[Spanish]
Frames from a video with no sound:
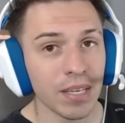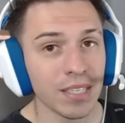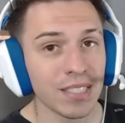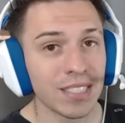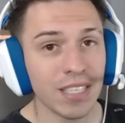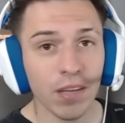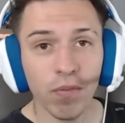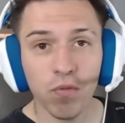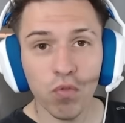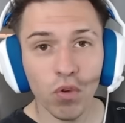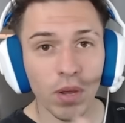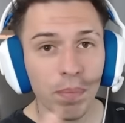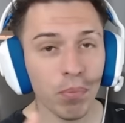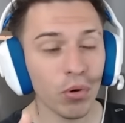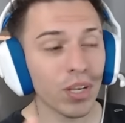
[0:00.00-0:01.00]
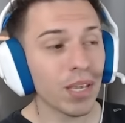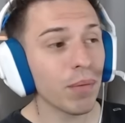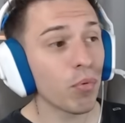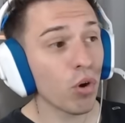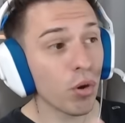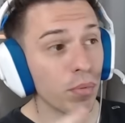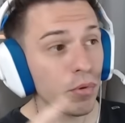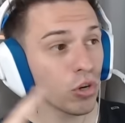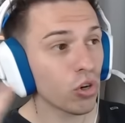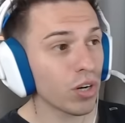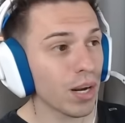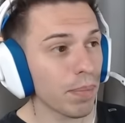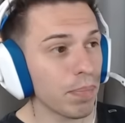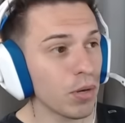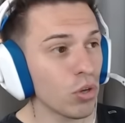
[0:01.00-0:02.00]
se fue porque volvió
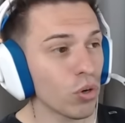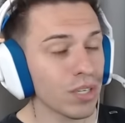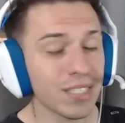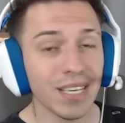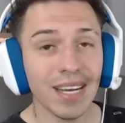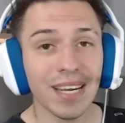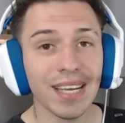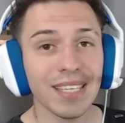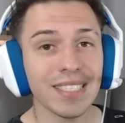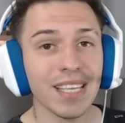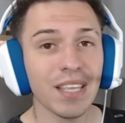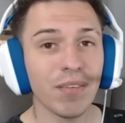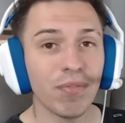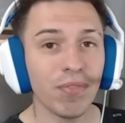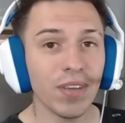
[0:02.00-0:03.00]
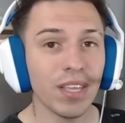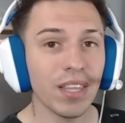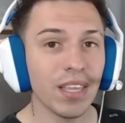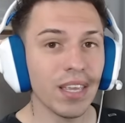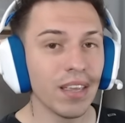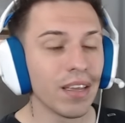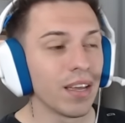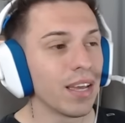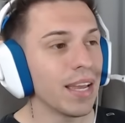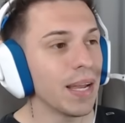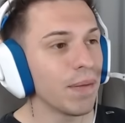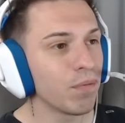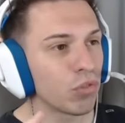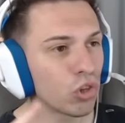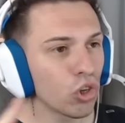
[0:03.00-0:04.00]
rápido hacia la casa de Fede,
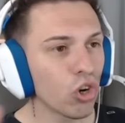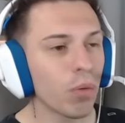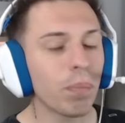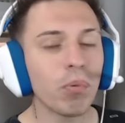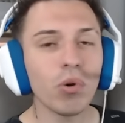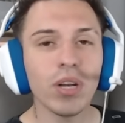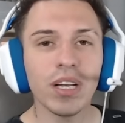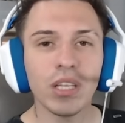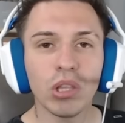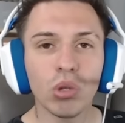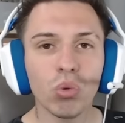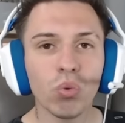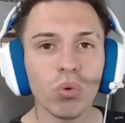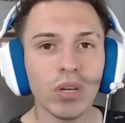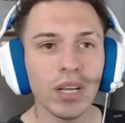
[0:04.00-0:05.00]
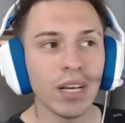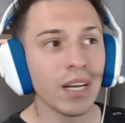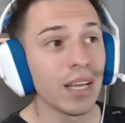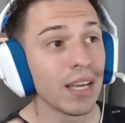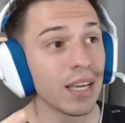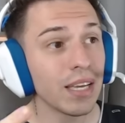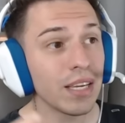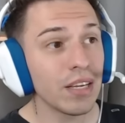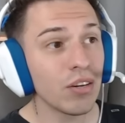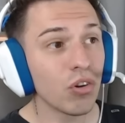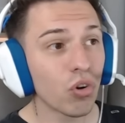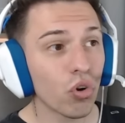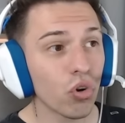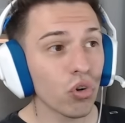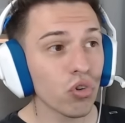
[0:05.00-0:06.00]
entró por el túnel y
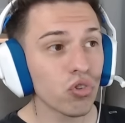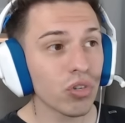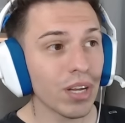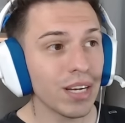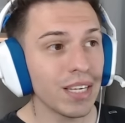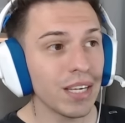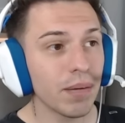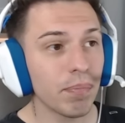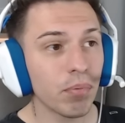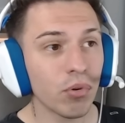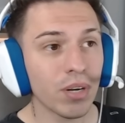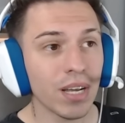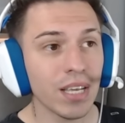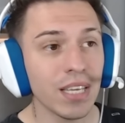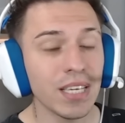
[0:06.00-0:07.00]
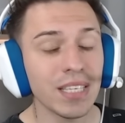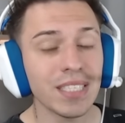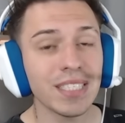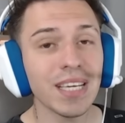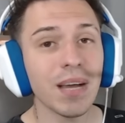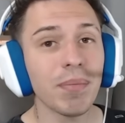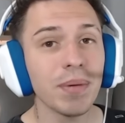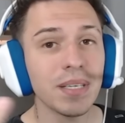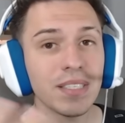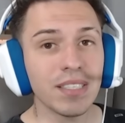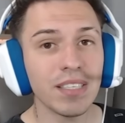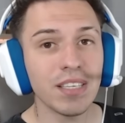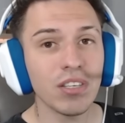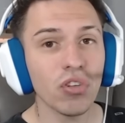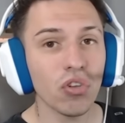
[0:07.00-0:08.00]
logró salir por ahí ya
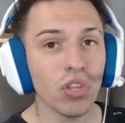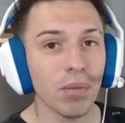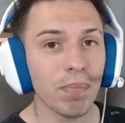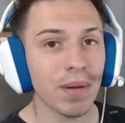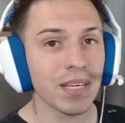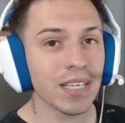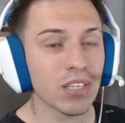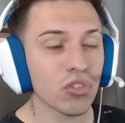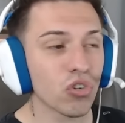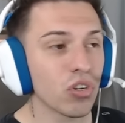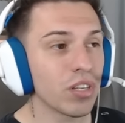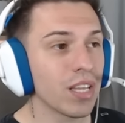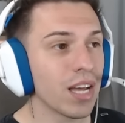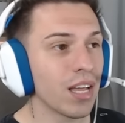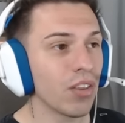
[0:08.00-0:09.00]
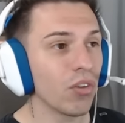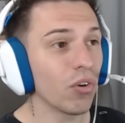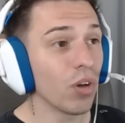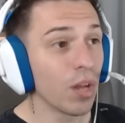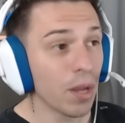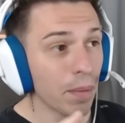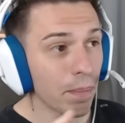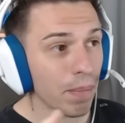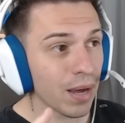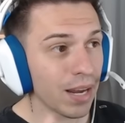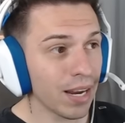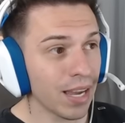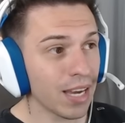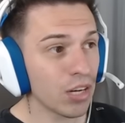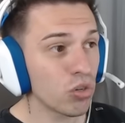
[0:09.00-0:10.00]
vestido de payasoldado
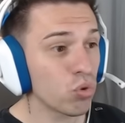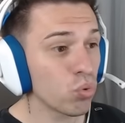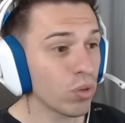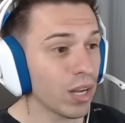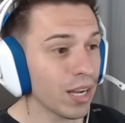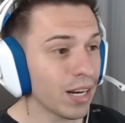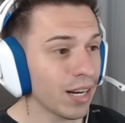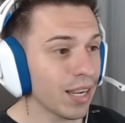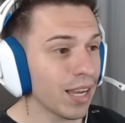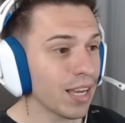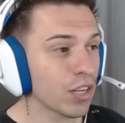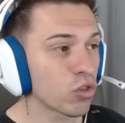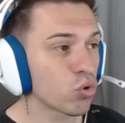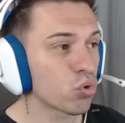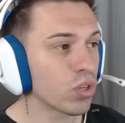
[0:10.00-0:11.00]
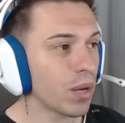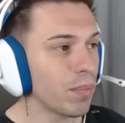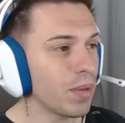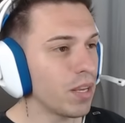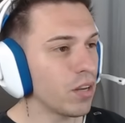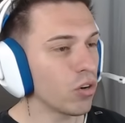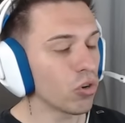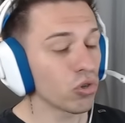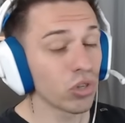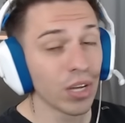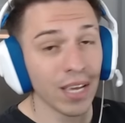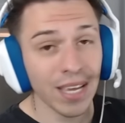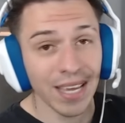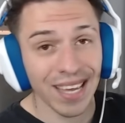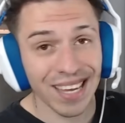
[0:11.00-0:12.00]
para ayudar a sus amigos.
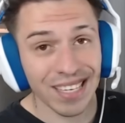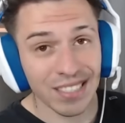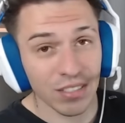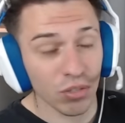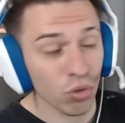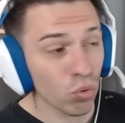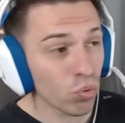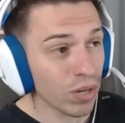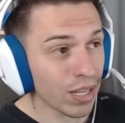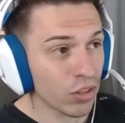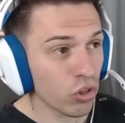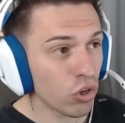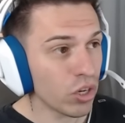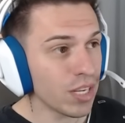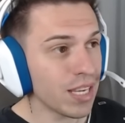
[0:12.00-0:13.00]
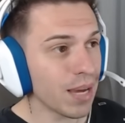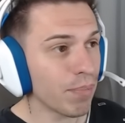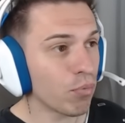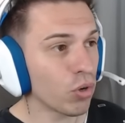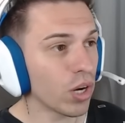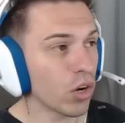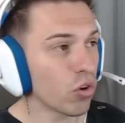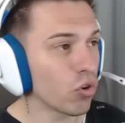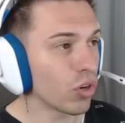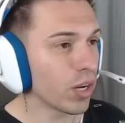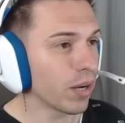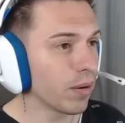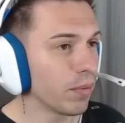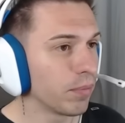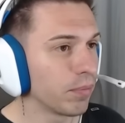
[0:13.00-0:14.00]
Es una teoría por ahora.